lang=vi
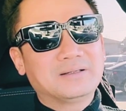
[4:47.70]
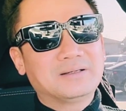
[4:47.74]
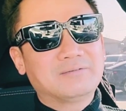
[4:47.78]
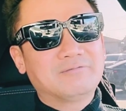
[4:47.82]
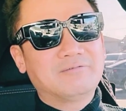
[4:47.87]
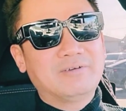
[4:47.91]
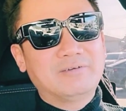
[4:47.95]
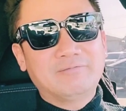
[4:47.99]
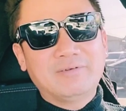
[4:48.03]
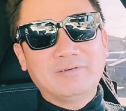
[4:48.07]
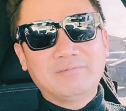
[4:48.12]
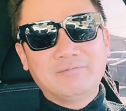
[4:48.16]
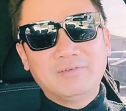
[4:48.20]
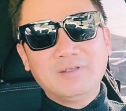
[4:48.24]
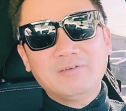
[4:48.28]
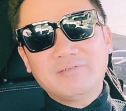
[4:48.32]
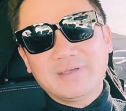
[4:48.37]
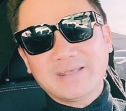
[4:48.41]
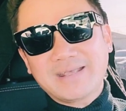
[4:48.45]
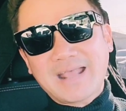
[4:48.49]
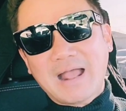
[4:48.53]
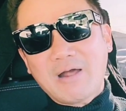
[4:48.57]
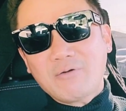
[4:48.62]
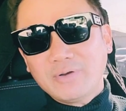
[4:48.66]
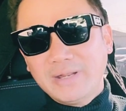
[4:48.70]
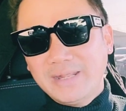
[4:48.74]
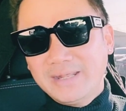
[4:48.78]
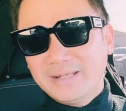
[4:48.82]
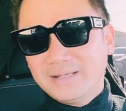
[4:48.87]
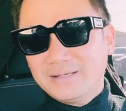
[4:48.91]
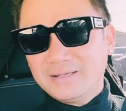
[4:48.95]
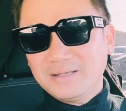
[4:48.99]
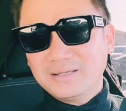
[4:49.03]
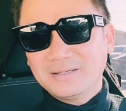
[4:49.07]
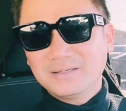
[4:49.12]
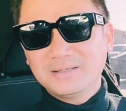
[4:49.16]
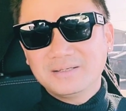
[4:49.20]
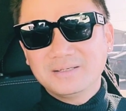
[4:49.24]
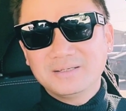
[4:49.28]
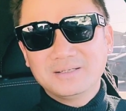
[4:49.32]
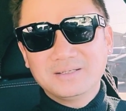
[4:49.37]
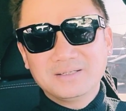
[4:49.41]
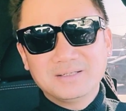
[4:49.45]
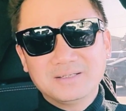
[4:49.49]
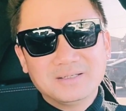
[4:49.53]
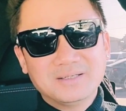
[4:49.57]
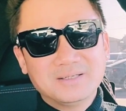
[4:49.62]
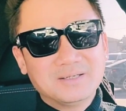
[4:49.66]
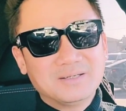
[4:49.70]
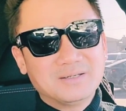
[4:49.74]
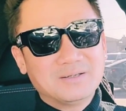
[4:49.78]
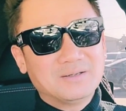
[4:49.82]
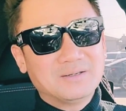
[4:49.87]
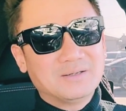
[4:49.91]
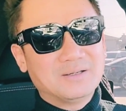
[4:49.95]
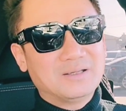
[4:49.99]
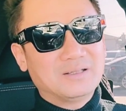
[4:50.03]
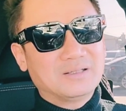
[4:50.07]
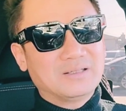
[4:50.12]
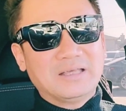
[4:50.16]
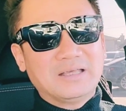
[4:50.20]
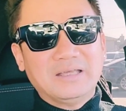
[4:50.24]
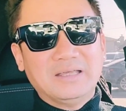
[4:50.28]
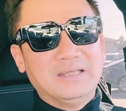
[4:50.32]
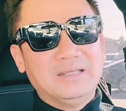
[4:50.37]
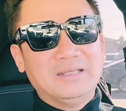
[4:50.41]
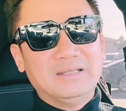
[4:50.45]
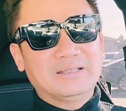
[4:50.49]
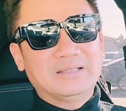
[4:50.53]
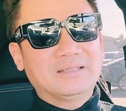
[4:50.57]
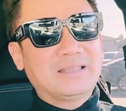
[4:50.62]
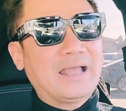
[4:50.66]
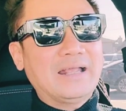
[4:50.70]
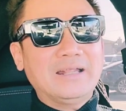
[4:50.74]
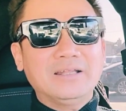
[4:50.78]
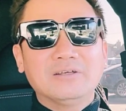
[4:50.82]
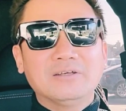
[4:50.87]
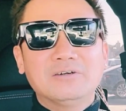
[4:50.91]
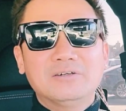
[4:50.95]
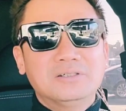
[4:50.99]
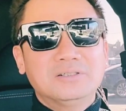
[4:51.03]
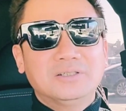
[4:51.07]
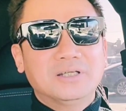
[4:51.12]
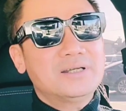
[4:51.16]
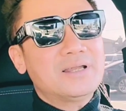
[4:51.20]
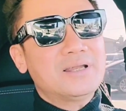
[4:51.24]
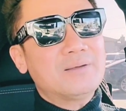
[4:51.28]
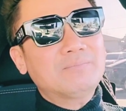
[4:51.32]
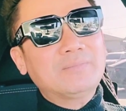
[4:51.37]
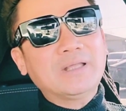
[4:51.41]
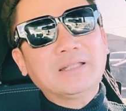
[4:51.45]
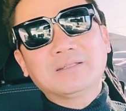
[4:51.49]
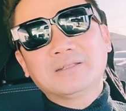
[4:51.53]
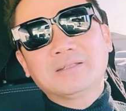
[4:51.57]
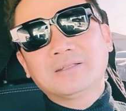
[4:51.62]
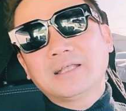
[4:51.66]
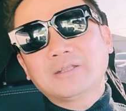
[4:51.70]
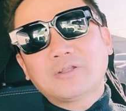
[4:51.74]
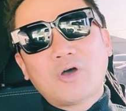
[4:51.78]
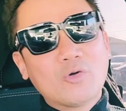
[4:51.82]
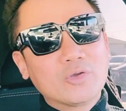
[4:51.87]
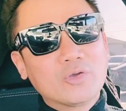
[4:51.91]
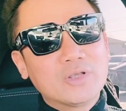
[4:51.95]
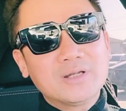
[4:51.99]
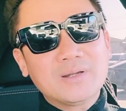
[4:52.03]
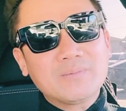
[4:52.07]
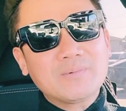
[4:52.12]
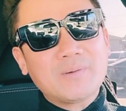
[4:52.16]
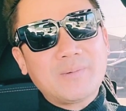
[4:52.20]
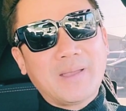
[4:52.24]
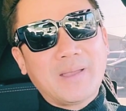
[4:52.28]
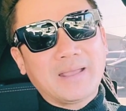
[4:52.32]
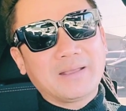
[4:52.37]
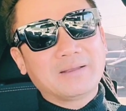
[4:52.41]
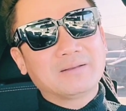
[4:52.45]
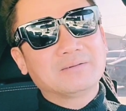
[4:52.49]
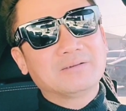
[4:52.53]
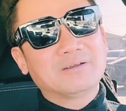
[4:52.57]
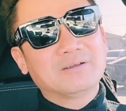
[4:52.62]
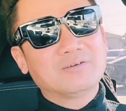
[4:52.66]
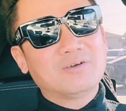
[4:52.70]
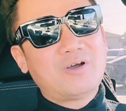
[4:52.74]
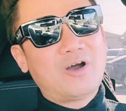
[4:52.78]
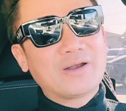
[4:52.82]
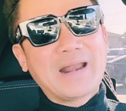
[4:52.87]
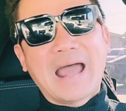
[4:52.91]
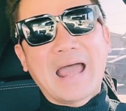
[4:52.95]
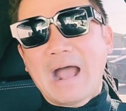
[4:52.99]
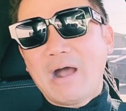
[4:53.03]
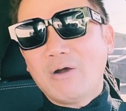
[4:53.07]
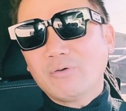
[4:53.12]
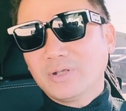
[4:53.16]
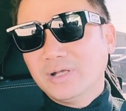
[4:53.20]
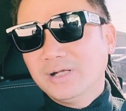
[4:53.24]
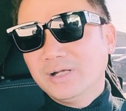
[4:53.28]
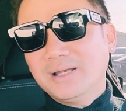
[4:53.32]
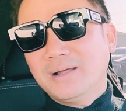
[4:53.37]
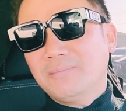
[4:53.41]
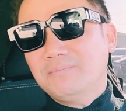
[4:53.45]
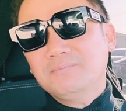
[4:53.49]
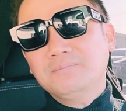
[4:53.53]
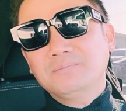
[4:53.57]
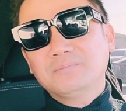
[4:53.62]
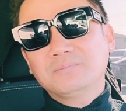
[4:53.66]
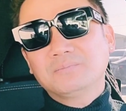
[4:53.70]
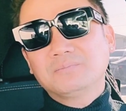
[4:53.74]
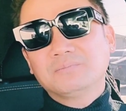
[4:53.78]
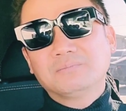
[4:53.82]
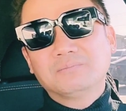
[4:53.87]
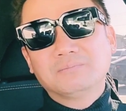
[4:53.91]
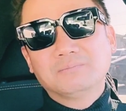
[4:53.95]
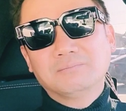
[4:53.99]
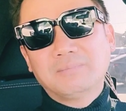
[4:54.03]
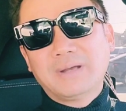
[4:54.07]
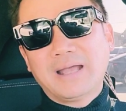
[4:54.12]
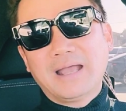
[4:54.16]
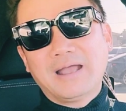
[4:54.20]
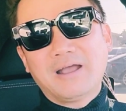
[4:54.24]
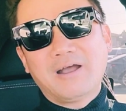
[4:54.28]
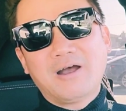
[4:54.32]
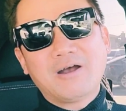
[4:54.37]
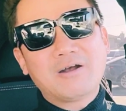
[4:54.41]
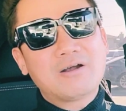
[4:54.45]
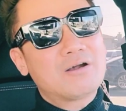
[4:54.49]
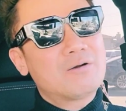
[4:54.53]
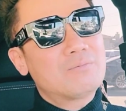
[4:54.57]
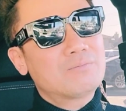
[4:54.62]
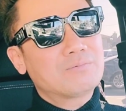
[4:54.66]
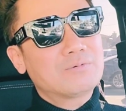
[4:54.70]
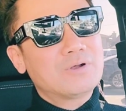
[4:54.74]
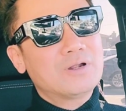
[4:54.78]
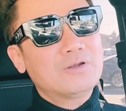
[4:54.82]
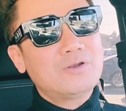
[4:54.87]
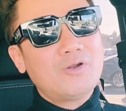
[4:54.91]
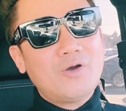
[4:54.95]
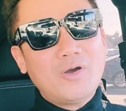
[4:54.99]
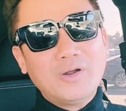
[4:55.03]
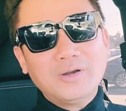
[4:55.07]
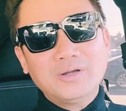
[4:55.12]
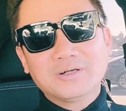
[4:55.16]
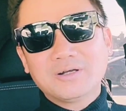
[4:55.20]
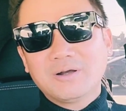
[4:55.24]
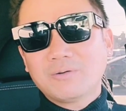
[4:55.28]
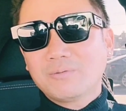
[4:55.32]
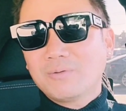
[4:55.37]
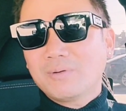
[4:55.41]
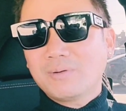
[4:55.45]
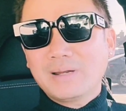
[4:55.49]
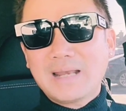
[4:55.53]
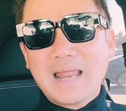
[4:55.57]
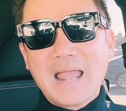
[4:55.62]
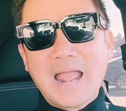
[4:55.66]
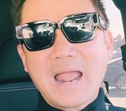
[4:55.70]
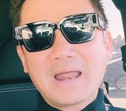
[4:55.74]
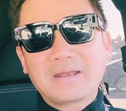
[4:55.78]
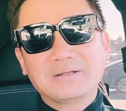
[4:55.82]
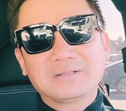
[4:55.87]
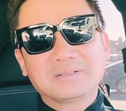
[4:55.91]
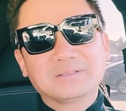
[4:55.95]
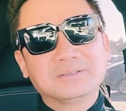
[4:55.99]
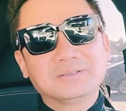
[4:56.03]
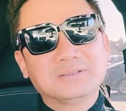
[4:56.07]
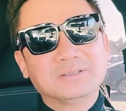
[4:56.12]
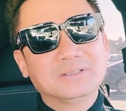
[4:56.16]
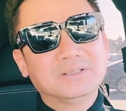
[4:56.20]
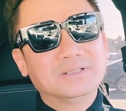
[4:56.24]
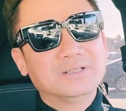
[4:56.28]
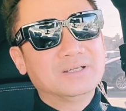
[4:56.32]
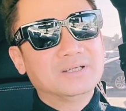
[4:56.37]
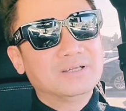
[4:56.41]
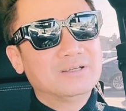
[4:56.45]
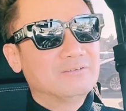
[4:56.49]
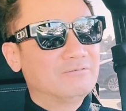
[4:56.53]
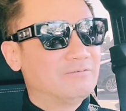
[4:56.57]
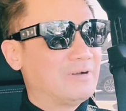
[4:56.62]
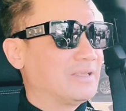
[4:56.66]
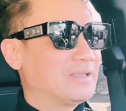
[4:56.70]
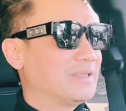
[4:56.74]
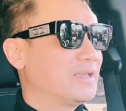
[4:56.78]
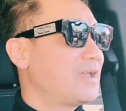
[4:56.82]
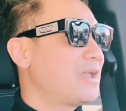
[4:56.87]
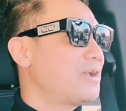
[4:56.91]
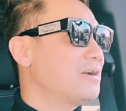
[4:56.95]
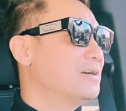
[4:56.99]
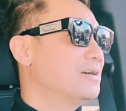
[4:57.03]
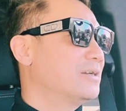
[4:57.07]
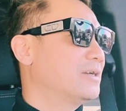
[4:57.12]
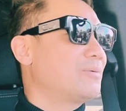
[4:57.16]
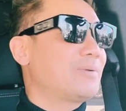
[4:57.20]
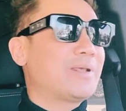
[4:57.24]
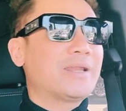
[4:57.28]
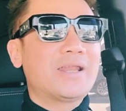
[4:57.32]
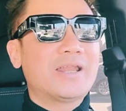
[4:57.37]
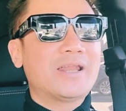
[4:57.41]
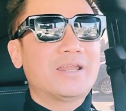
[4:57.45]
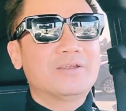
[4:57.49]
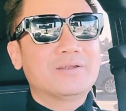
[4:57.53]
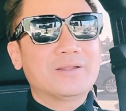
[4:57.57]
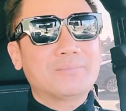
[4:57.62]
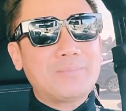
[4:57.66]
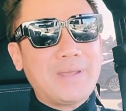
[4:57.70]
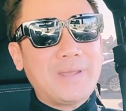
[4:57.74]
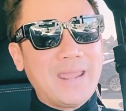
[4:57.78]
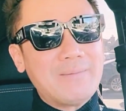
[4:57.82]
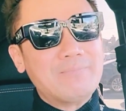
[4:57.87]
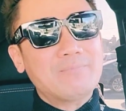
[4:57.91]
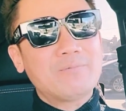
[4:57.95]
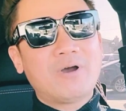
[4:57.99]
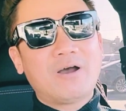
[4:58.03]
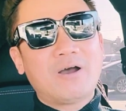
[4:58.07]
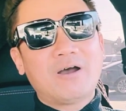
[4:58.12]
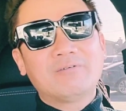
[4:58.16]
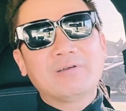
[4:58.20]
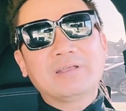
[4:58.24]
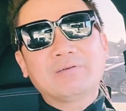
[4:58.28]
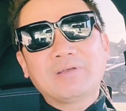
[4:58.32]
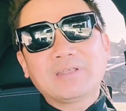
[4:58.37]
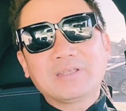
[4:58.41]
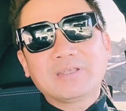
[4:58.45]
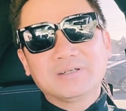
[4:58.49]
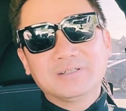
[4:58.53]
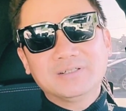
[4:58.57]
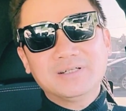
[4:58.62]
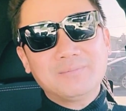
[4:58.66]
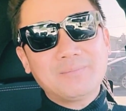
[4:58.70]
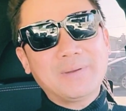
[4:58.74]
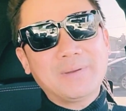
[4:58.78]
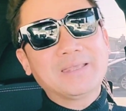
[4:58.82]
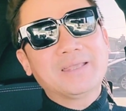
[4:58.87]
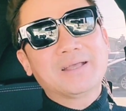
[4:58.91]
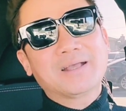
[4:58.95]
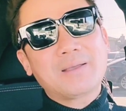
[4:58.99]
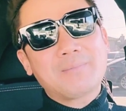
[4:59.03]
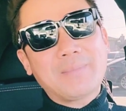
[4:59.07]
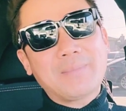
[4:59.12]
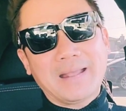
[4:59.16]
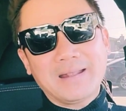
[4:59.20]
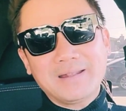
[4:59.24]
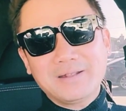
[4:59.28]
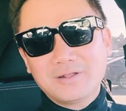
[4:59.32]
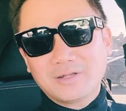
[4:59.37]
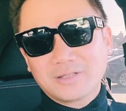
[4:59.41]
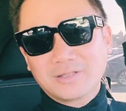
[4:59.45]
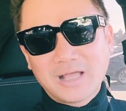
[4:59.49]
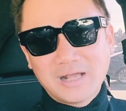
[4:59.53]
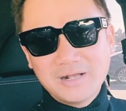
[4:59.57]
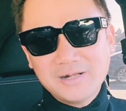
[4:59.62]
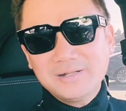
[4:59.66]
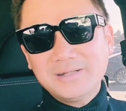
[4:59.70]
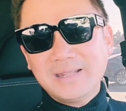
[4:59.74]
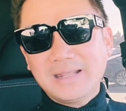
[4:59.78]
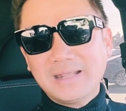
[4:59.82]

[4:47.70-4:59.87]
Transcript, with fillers: bị bị, bị cao niên thì thấy thương dữ lắm thấy thấy tội dữ lắm các bạn họ đau dữ lắm mà họ không có nói được không có la được và những người trong gia đình ép họ phải phải chữa bây giờ các bạn thử